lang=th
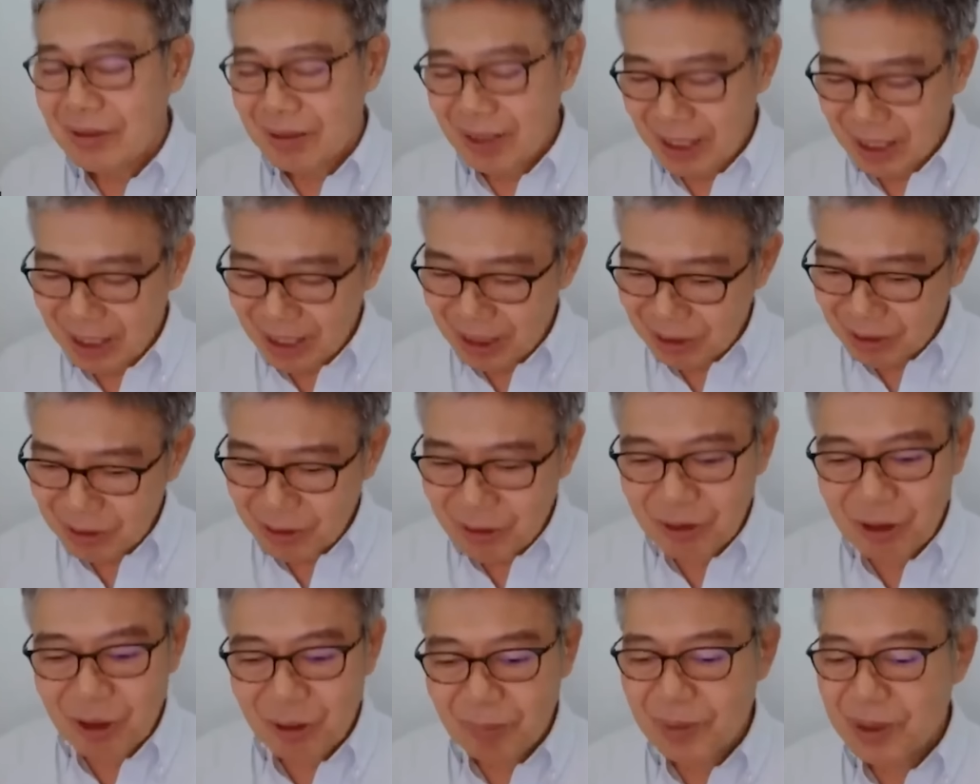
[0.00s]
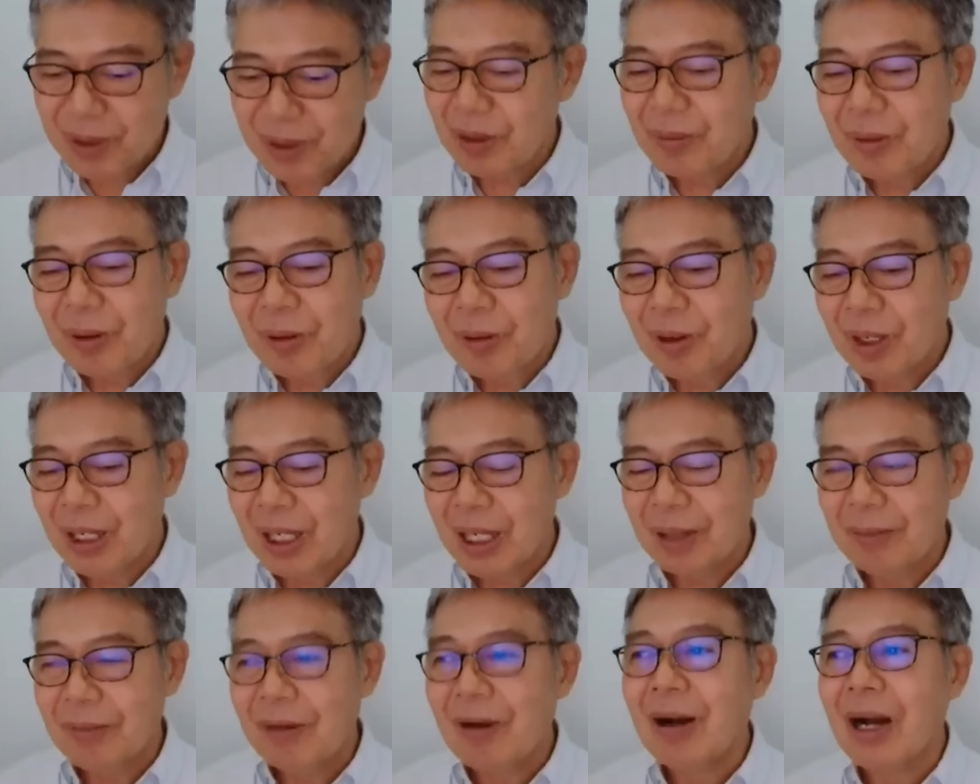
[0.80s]
เศรษฐกิจยุโรปไม่ต้องพูด
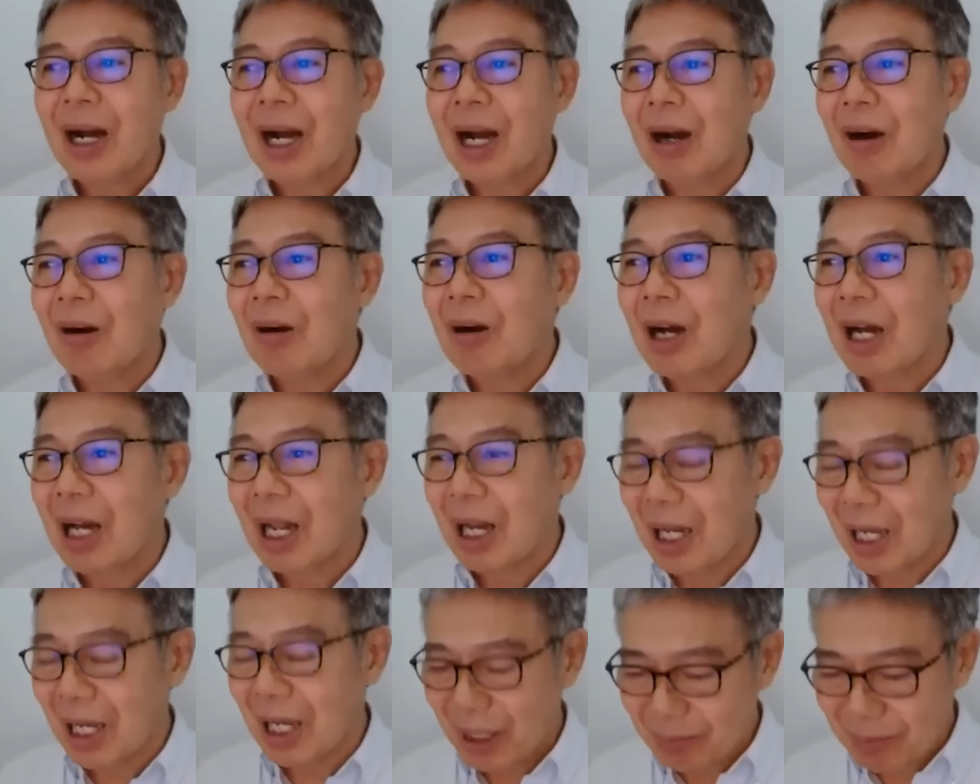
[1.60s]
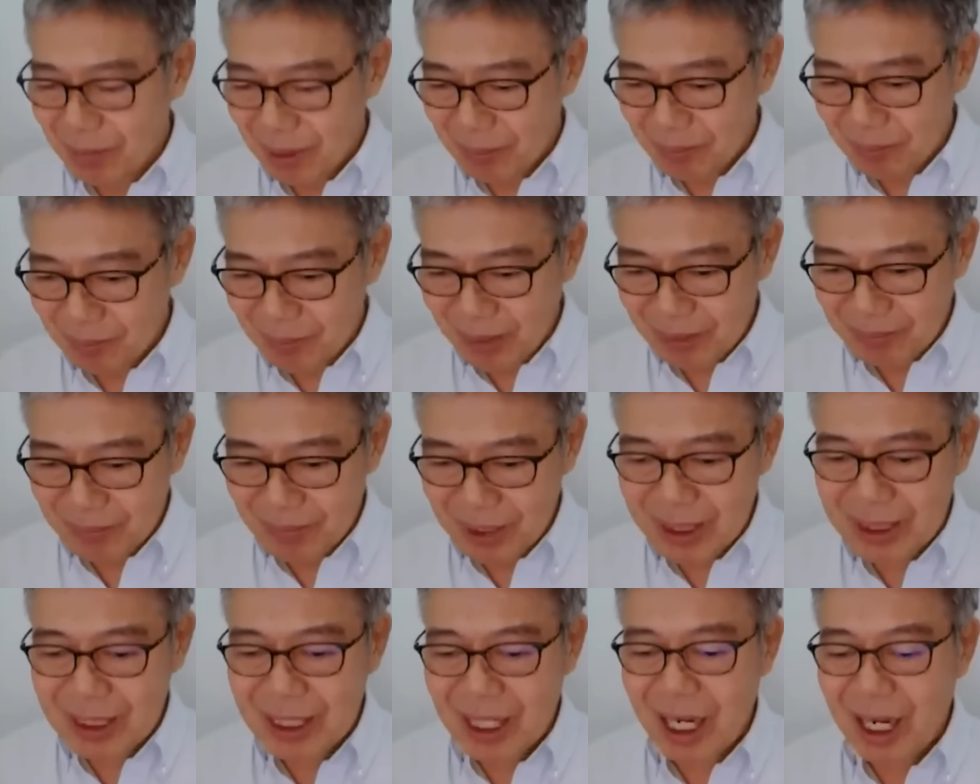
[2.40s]
เลยเพราะว่าเขากำลังปริ่
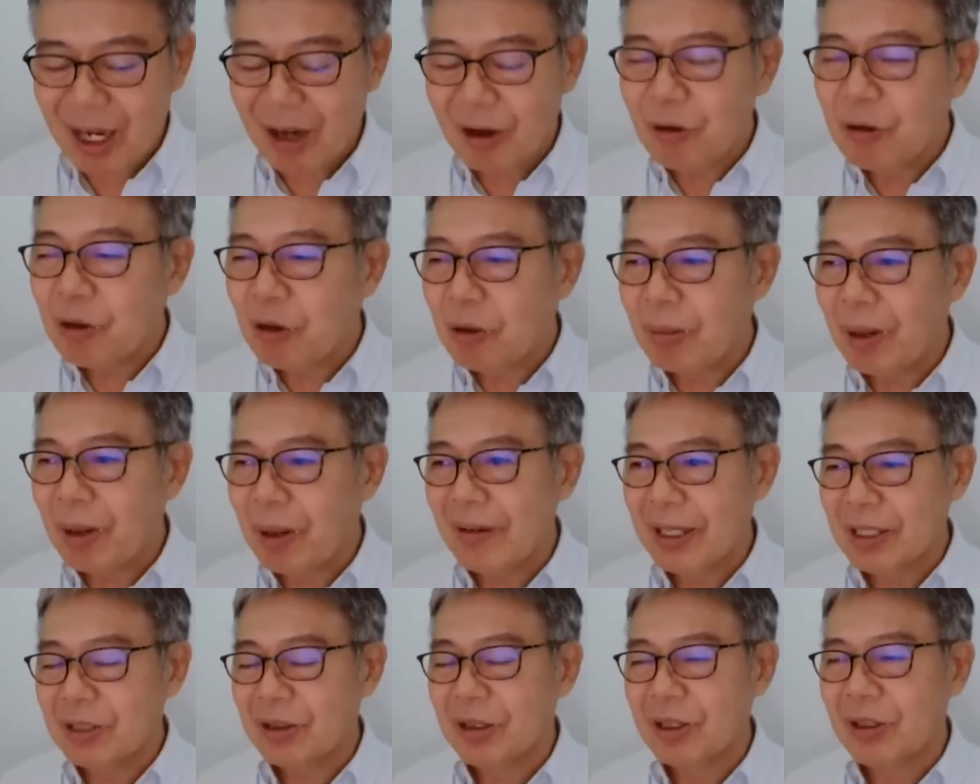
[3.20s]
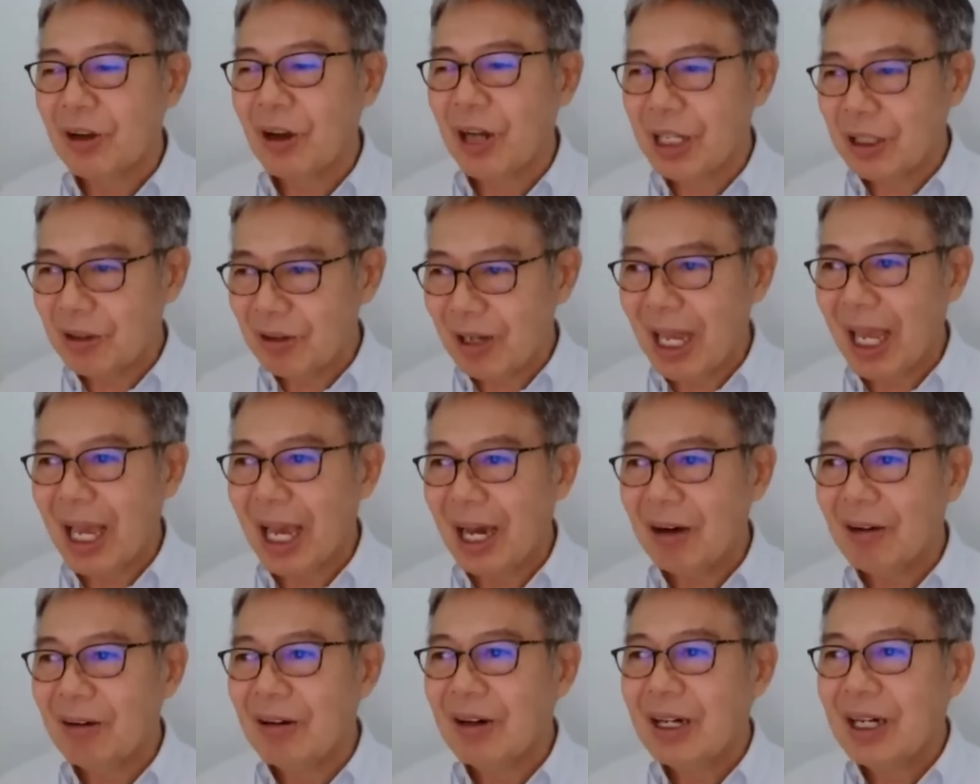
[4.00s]
มๆที่จะเข้าสู่ภาวะถดถอยอยู่แล้
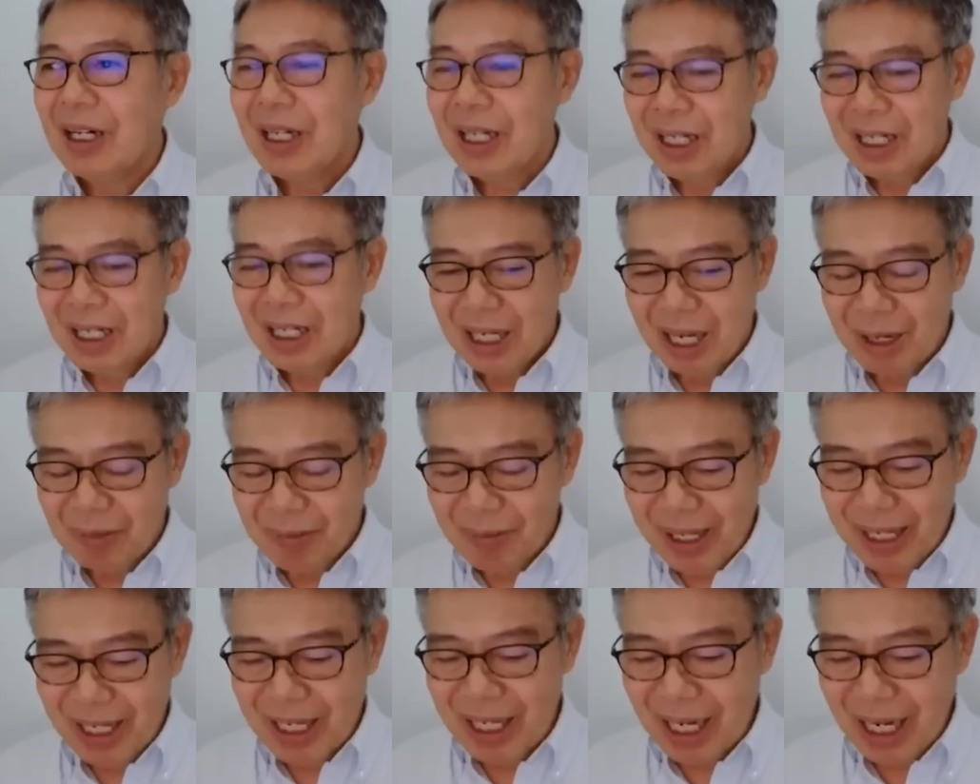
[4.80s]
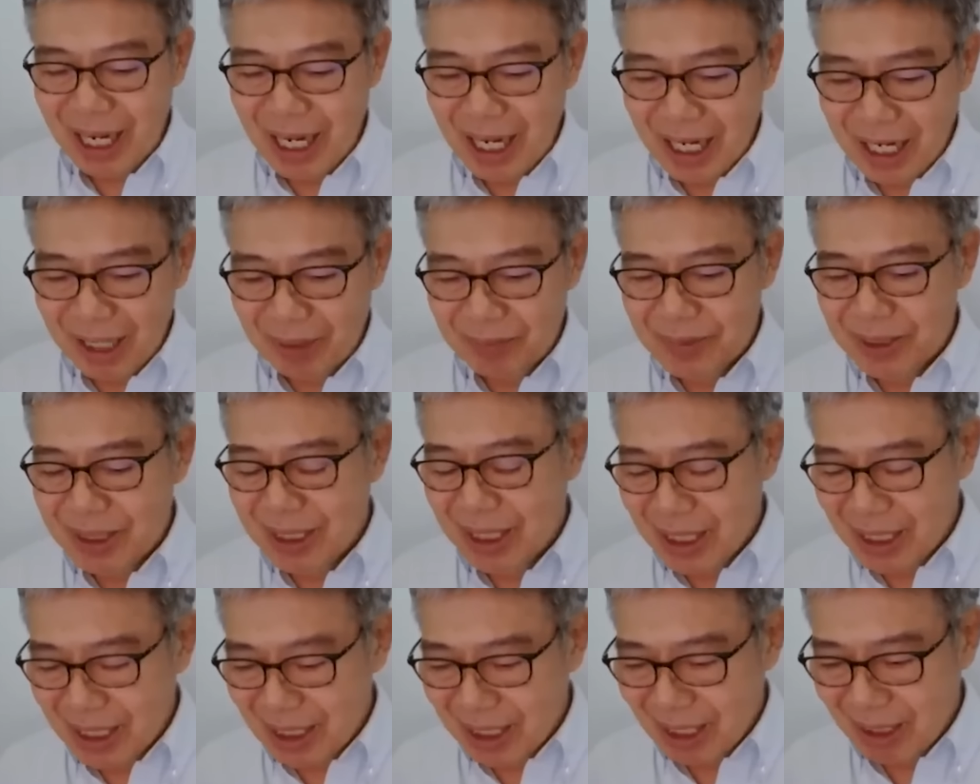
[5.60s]
วอเมริกากับ
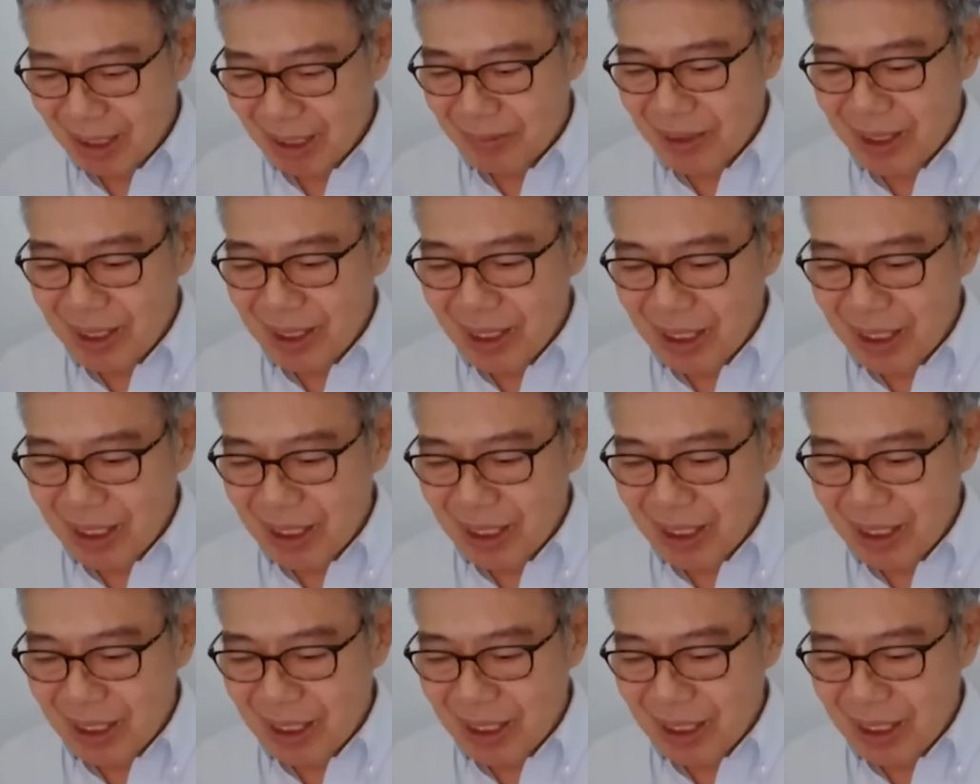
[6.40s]
จีนกับ